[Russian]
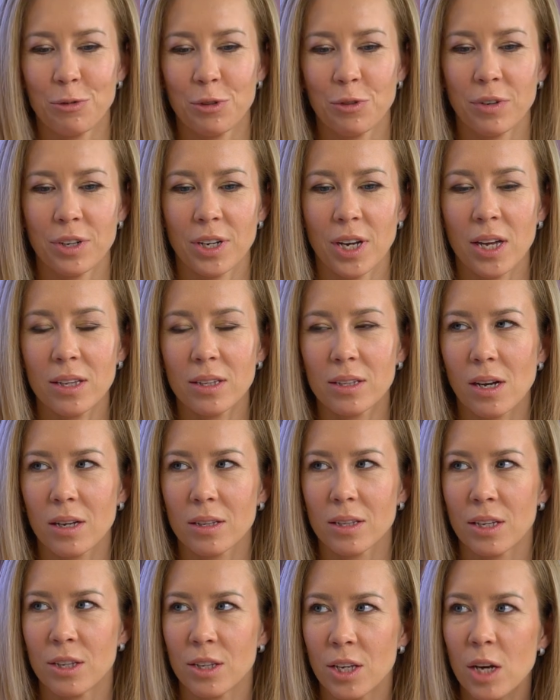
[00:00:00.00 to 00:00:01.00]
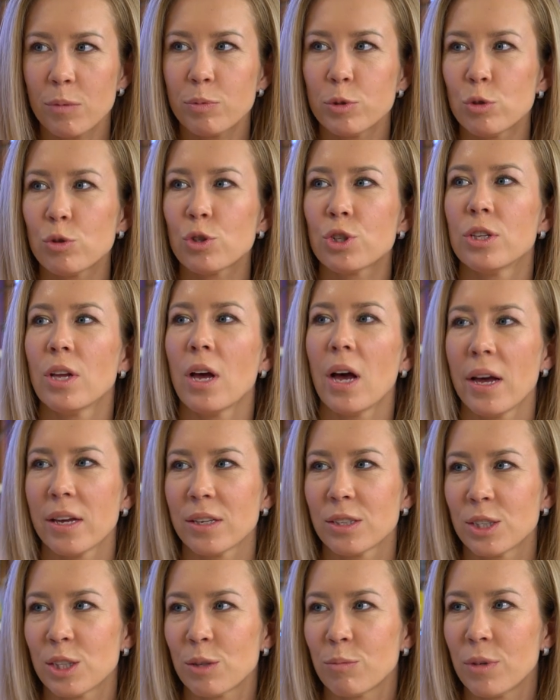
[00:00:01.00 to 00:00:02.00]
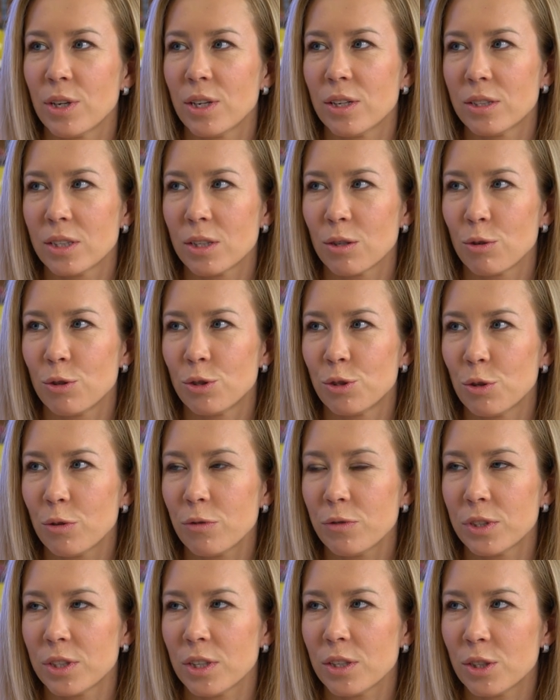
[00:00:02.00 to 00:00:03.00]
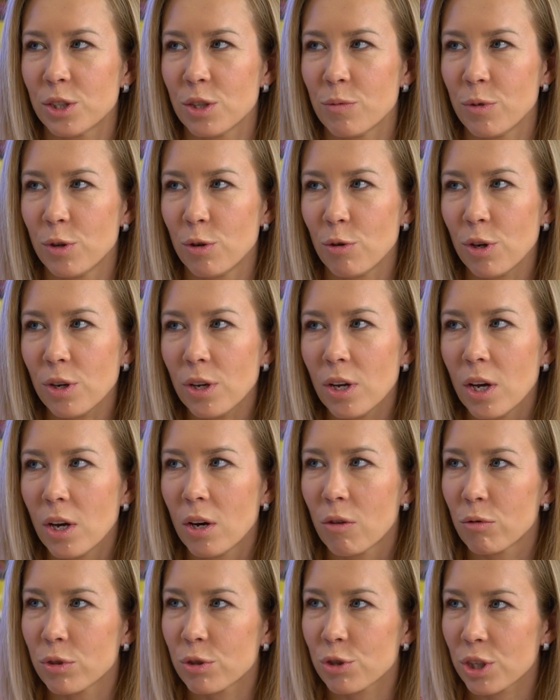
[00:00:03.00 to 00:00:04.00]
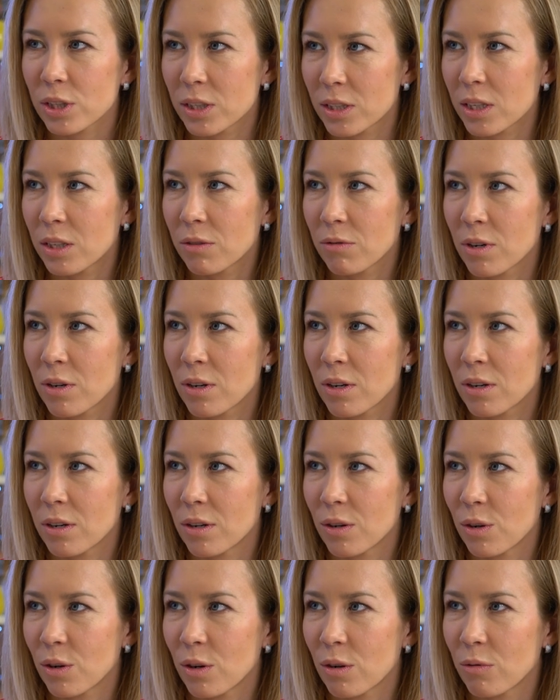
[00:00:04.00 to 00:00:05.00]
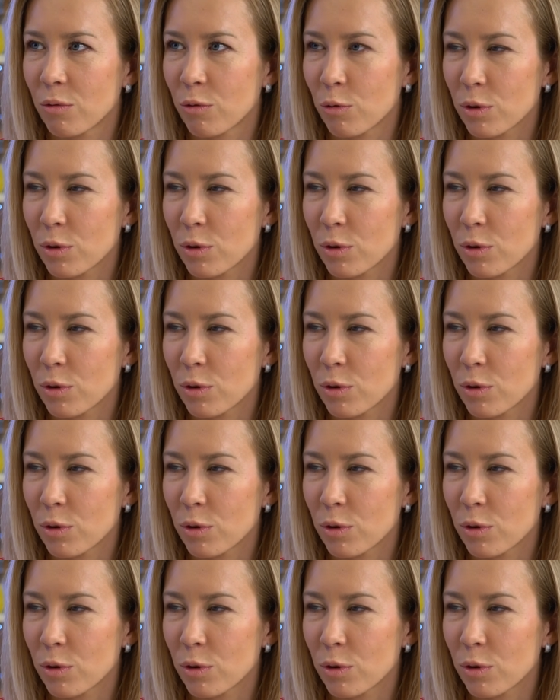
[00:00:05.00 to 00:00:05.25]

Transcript: вот вариант, когда не обсуждается, мы идем всей семьей, вот уже с этого Ну, а, это возраста...